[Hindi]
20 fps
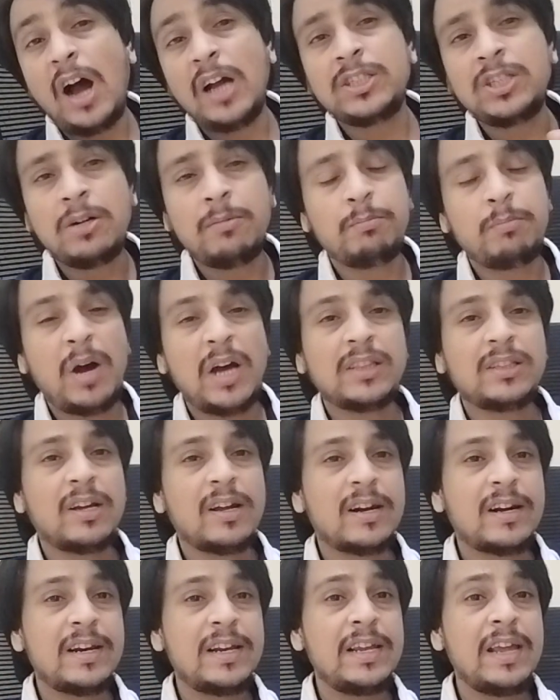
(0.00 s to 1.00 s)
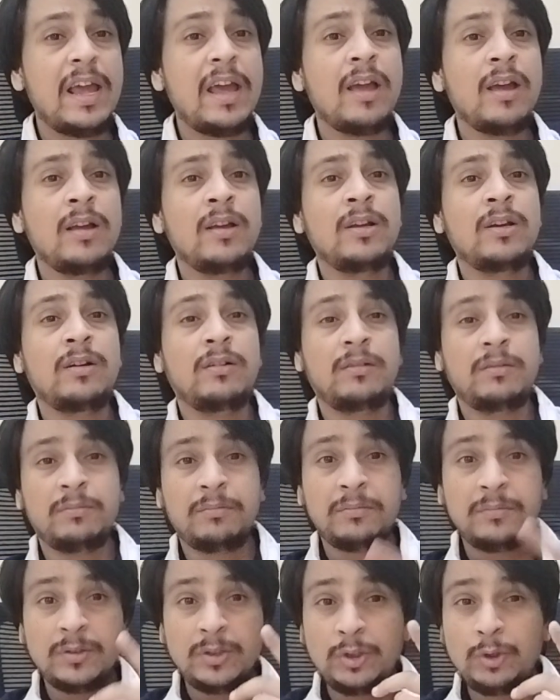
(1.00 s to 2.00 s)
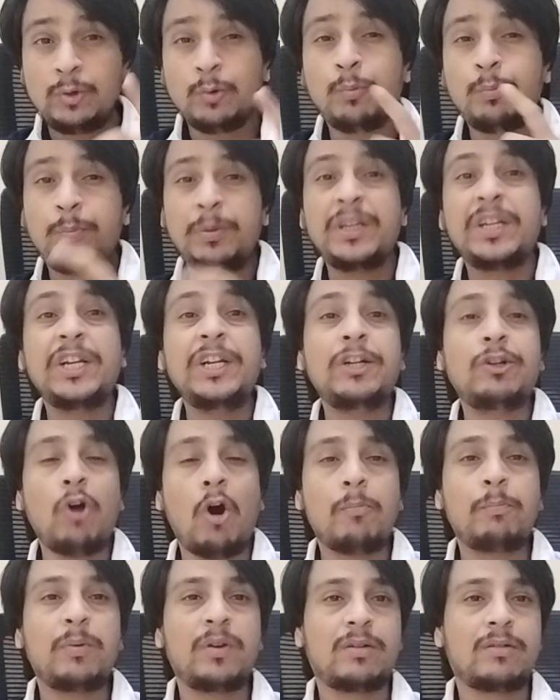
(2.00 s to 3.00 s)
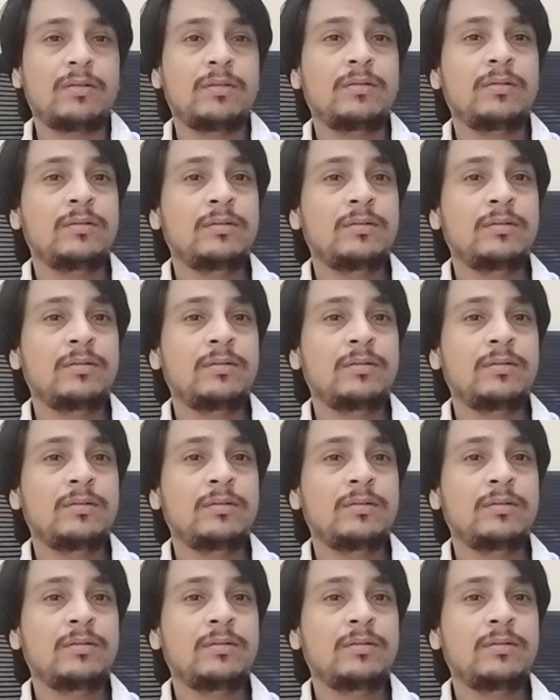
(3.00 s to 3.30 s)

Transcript: आज हम बात कर रहे हैं यूपी की टॉपर